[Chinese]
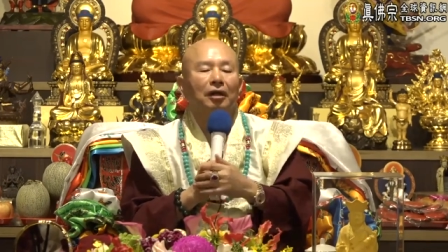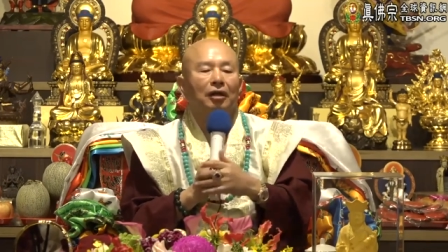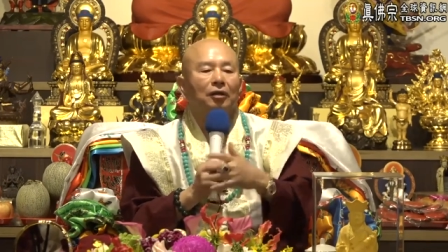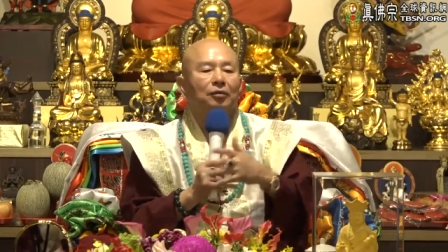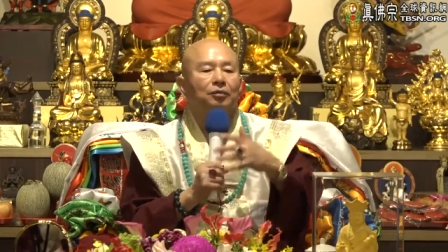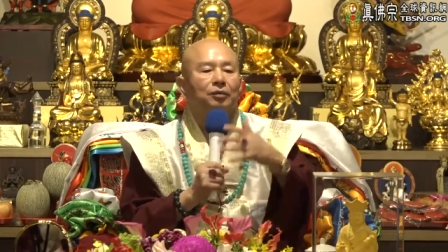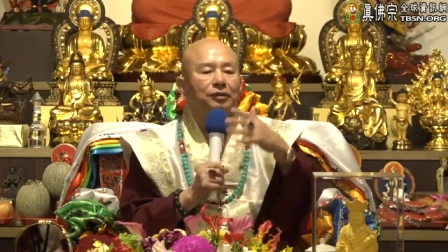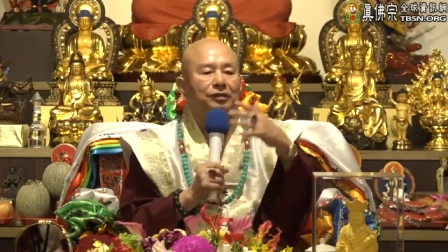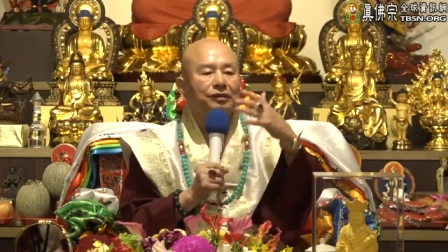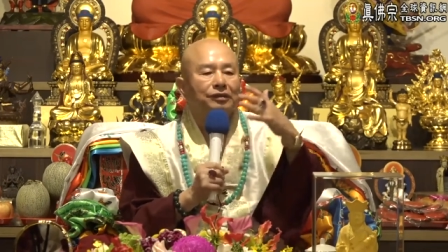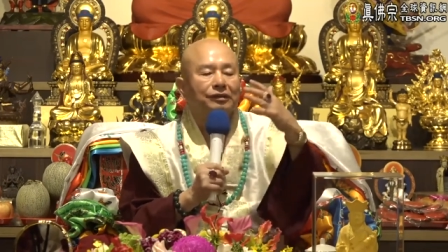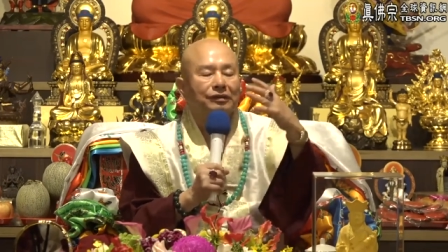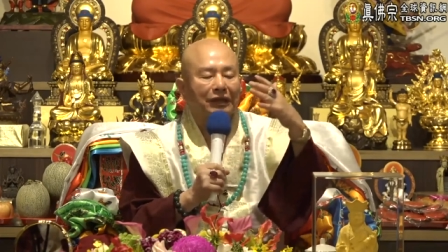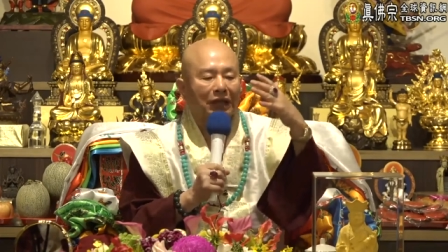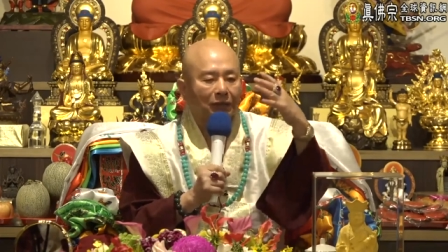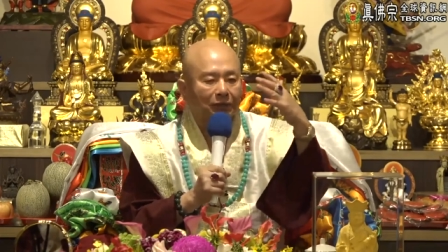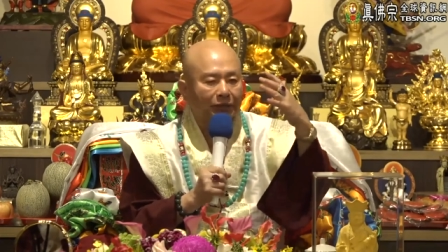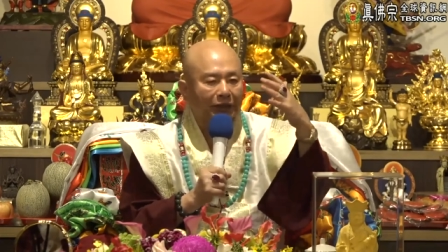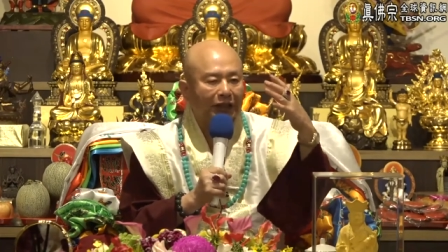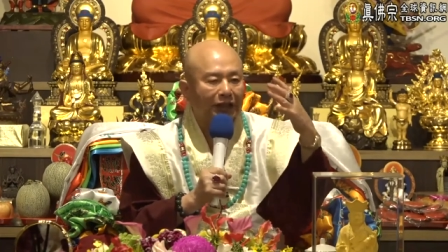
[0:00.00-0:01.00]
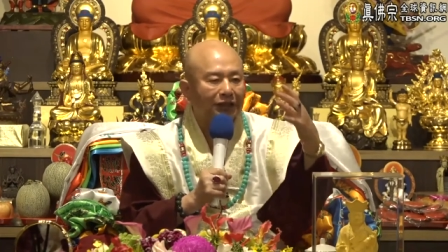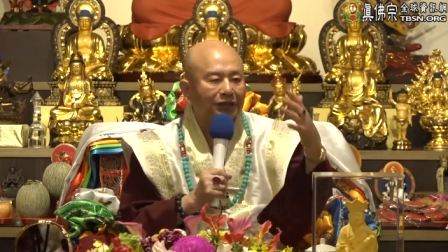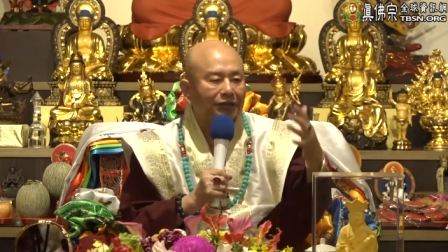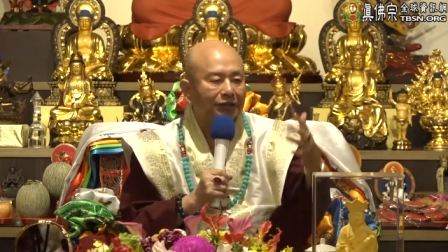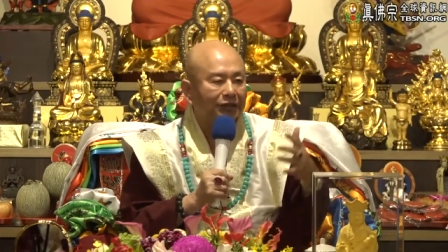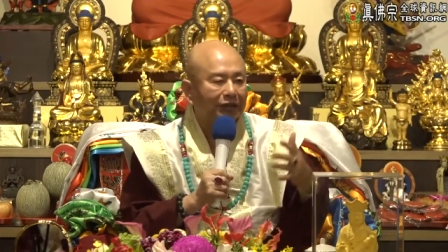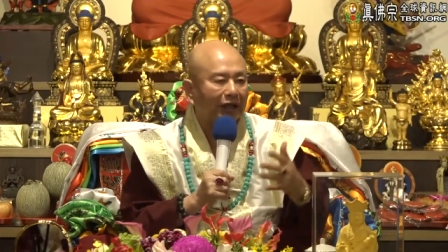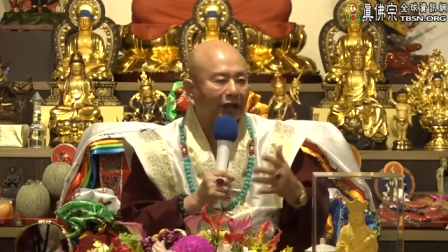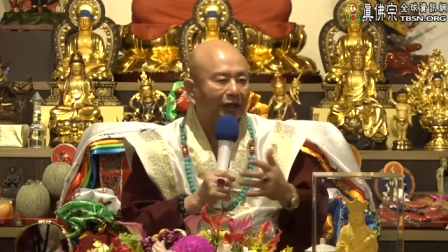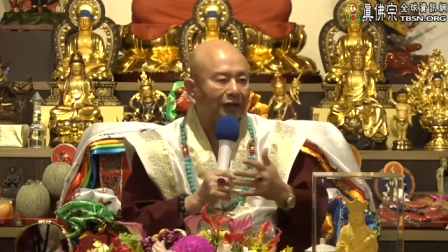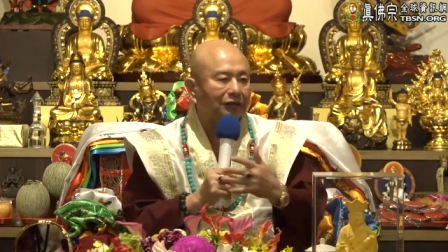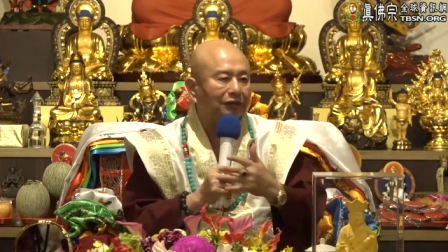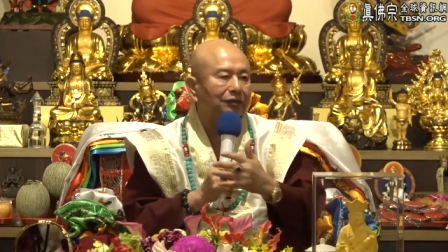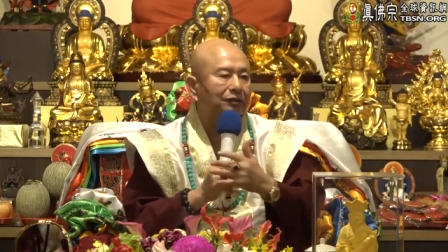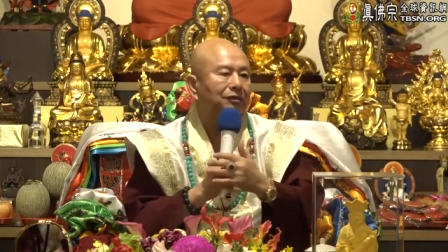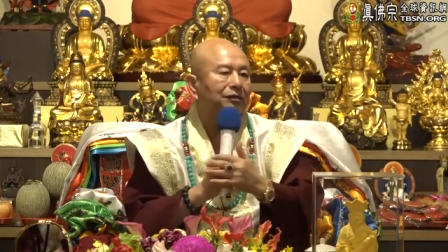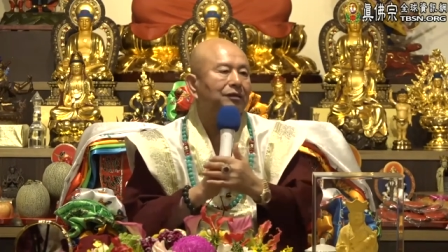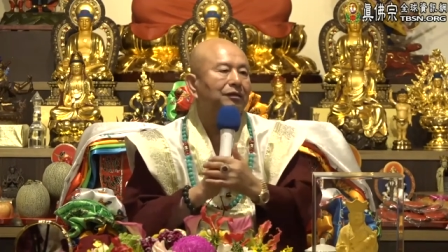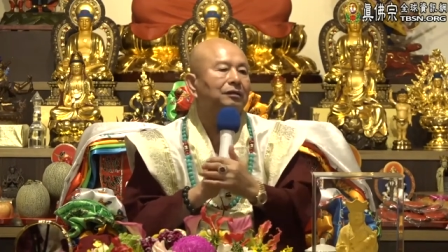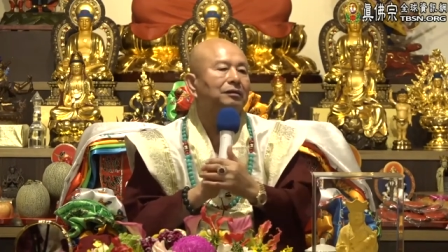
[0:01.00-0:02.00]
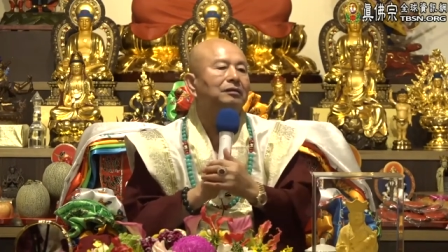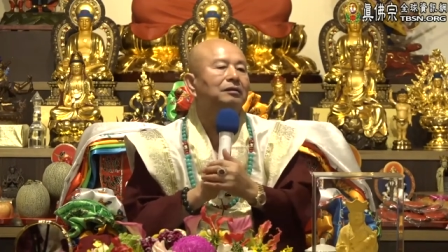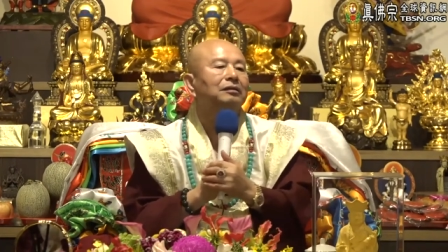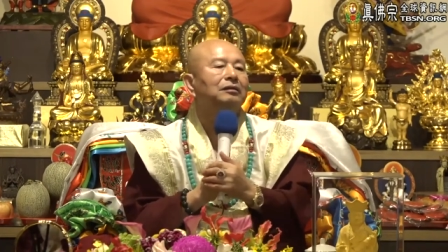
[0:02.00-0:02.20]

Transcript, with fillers: 而不是在骗财的人，